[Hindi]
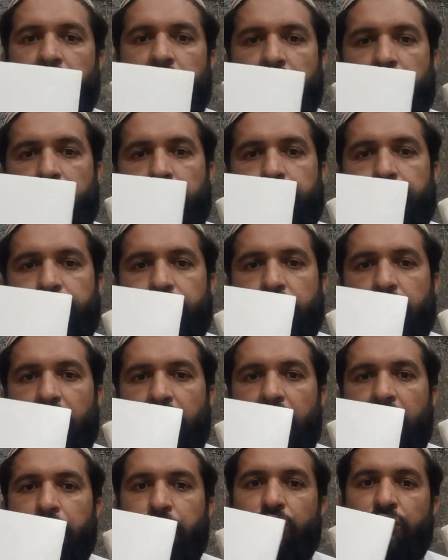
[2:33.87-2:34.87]
ये देखें
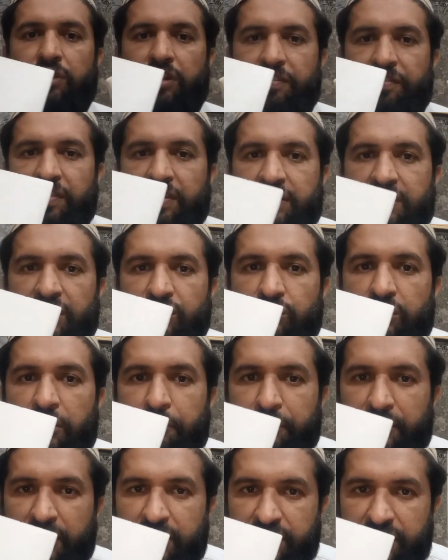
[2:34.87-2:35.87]
आपको डिफरेंस का जो है
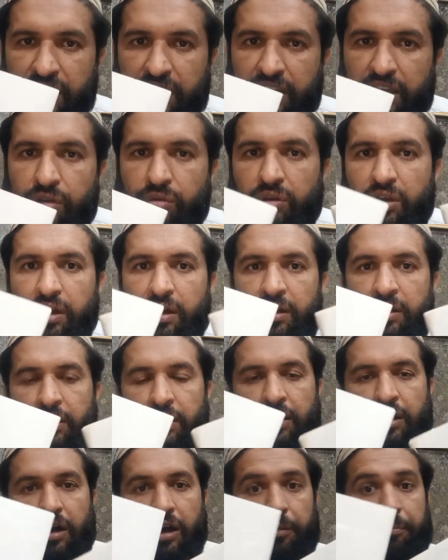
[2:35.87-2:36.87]
ना पता चल गया होगा
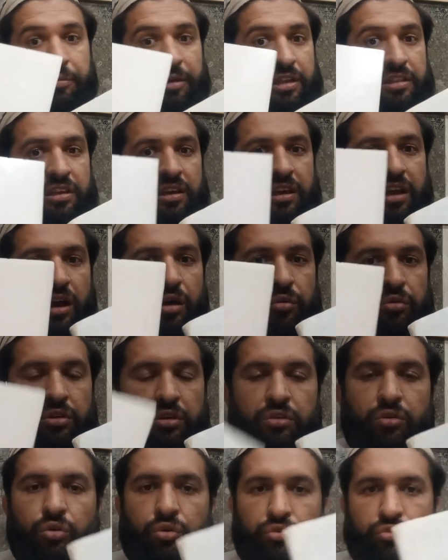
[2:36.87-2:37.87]
अब मैं दिखाऊँ
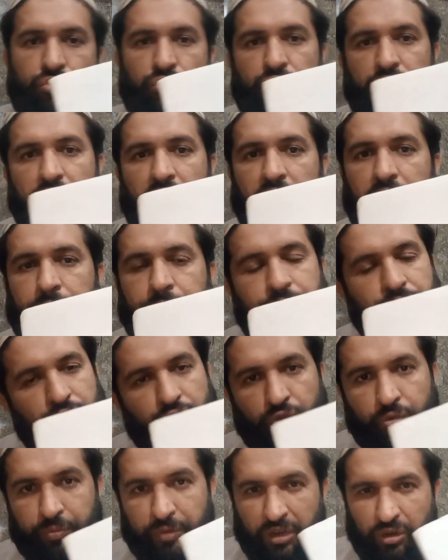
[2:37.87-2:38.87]
ये और दूँ ये
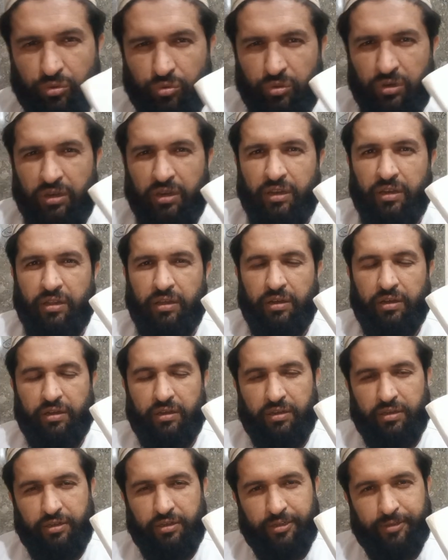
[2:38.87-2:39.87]
तो बिल्कुल
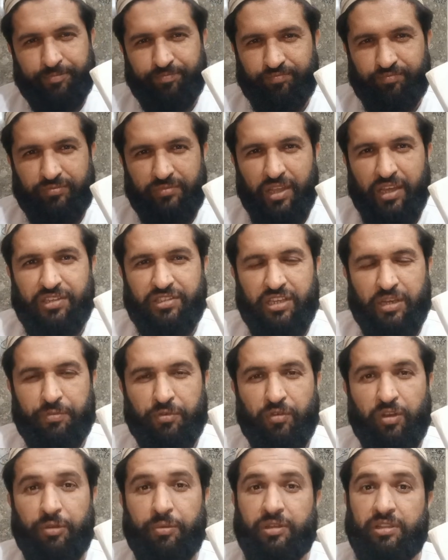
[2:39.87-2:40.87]
हाँ,
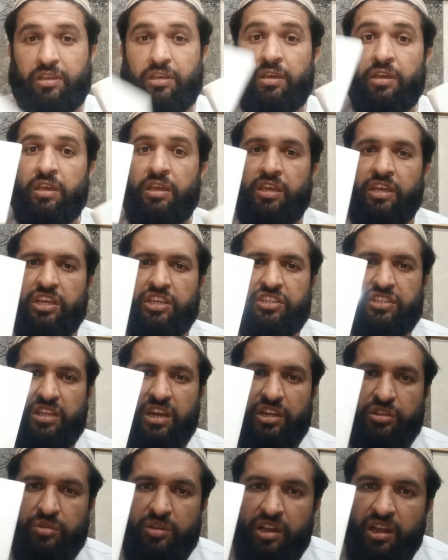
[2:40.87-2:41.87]
नाइंसाफ़ी वाली बात है इस
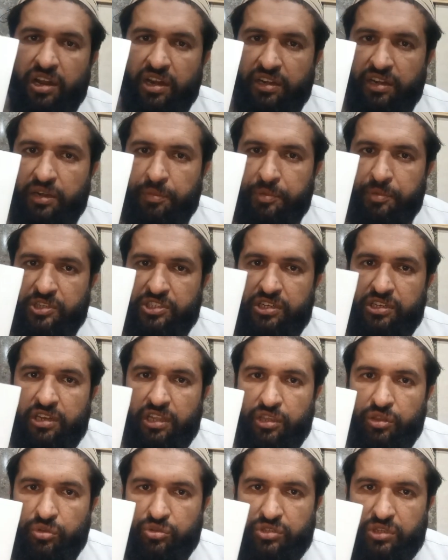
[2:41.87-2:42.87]
तरह जो है ना हंड्रेड परसेंट
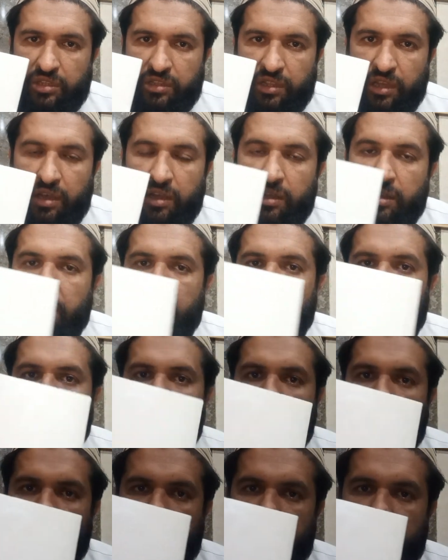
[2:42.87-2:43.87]
नहीं हो सकता
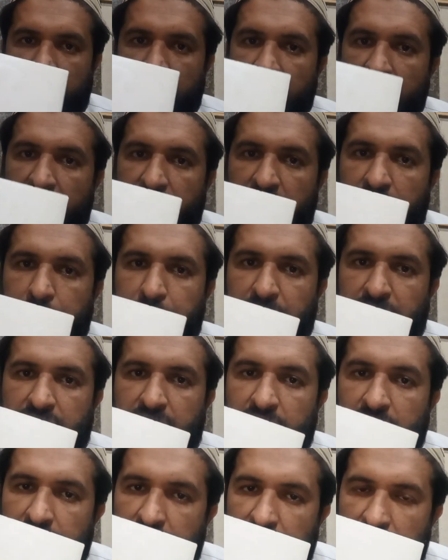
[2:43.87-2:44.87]
इस तरह हंड्रेड
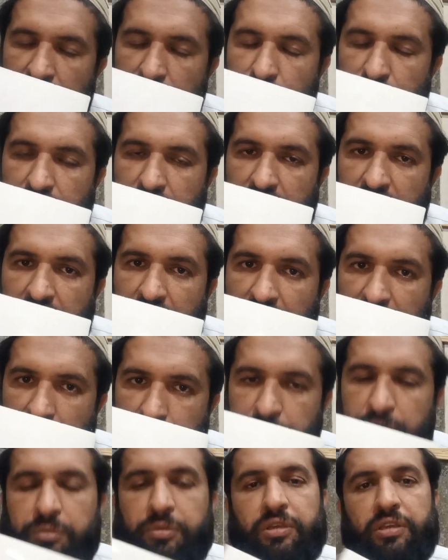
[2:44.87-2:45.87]
परसेंट नहीं हो सकता
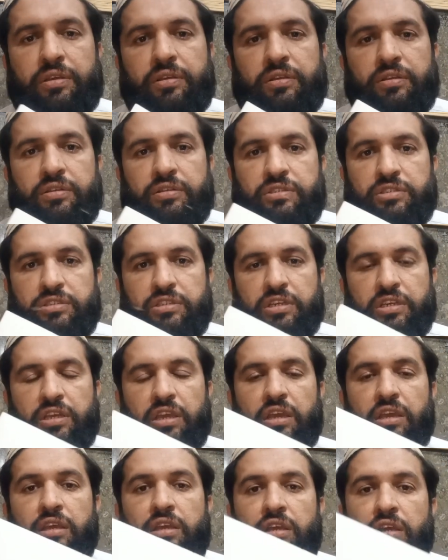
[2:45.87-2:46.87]
कभी भी
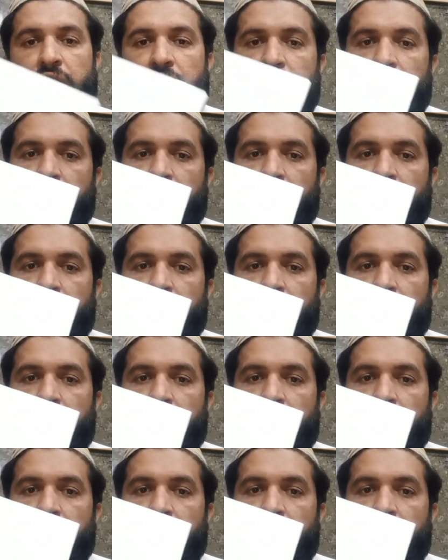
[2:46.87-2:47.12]
ठीक है